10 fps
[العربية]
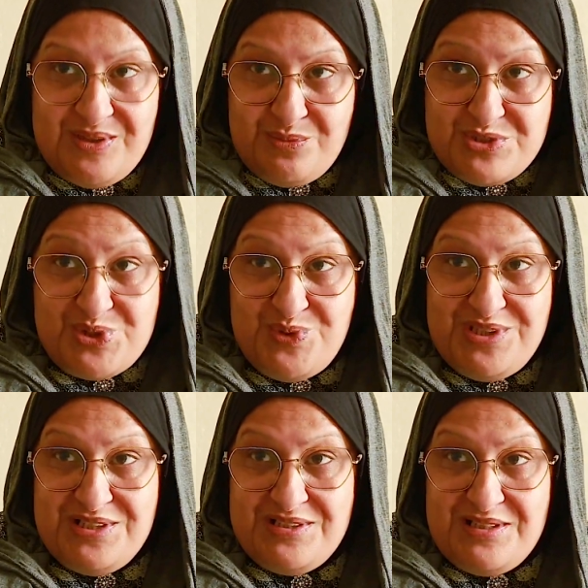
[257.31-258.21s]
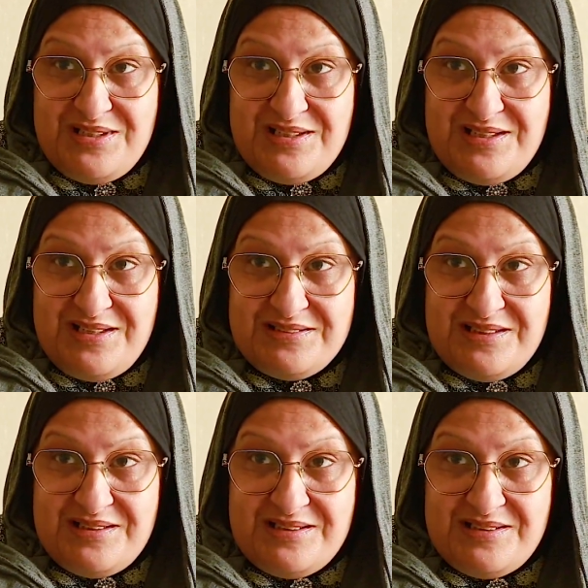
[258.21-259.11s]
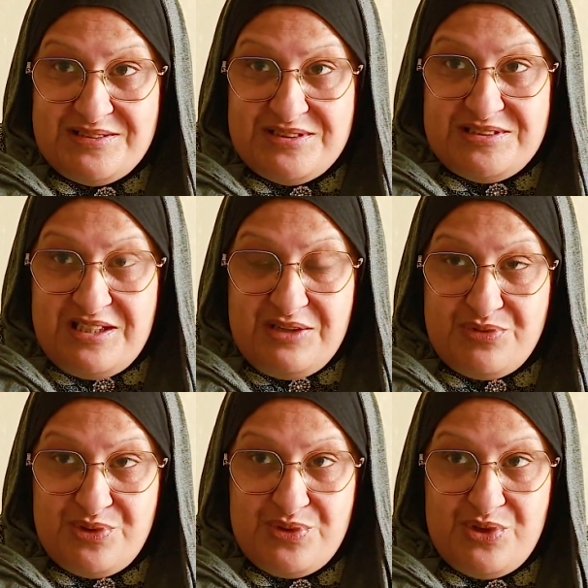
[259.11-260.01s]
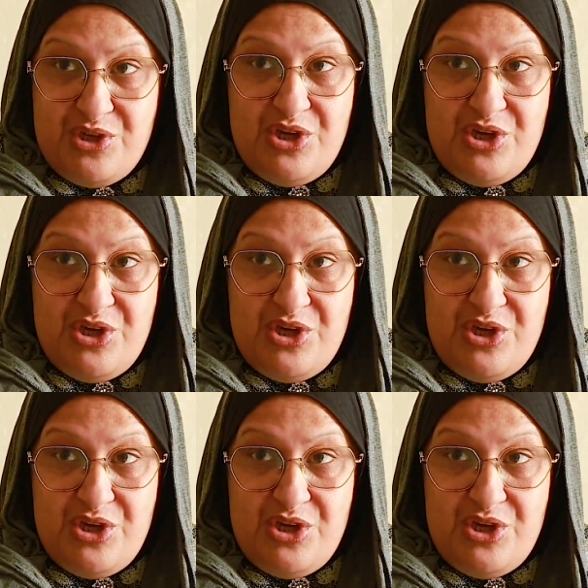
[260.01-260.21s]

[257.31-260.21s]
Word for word: مسحوا ليه هذا التليفون